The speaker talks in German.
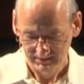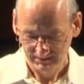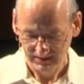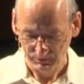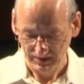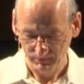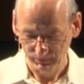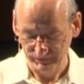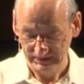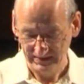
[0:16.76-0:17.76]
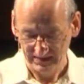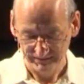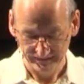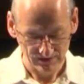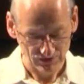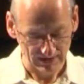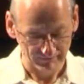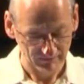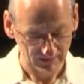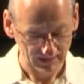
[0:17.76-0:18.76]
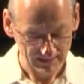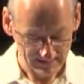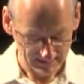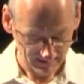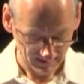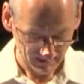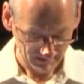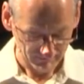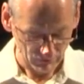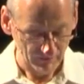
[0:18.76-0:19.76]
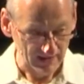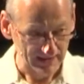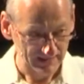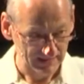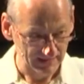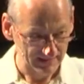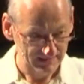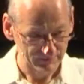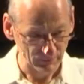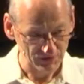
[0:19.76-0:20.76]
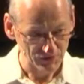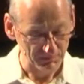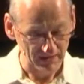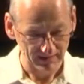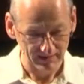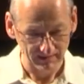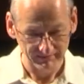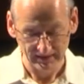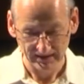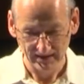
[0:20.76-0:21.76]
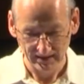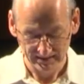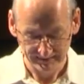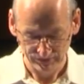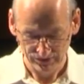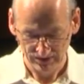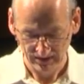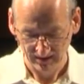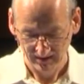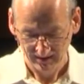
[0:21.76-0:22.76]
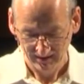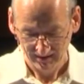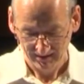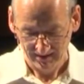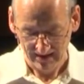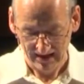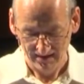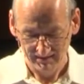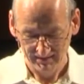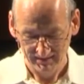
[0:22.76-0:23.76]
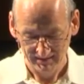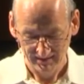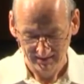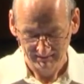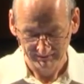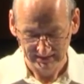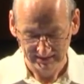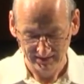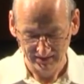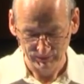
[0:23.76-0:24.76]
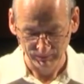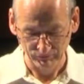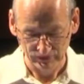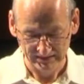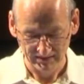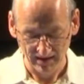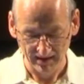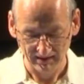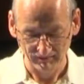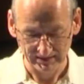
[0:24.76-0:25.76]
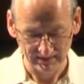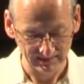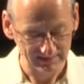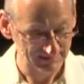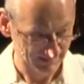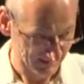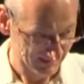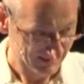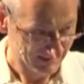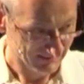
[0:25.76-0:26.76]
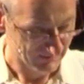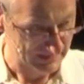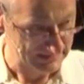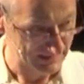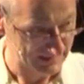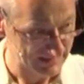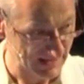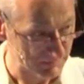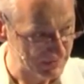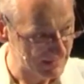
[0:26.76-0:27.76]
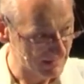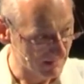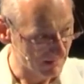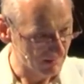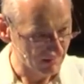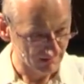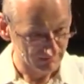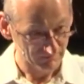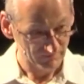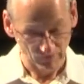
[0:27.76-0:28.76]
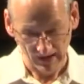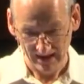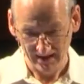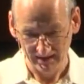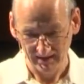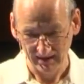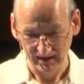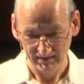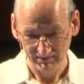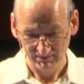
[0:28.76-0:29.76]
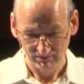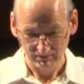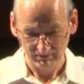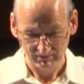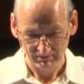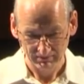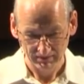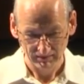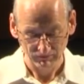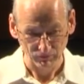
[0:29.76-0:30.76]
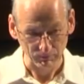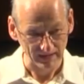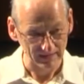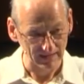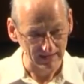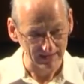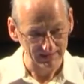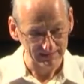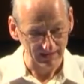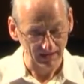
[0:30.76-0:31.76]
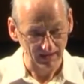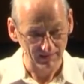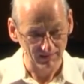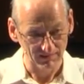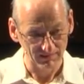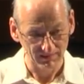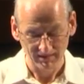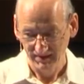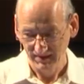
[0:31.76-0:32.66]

Thema Bewusstseinswissenschaften. Jetzt wollen wir einen kleinen Switch machen, da wir ja inzwischen alle wissen, dass Bewusstsein etwas ist, was sich selbst auch verändern kann und wo man in der Lage sein kann, auch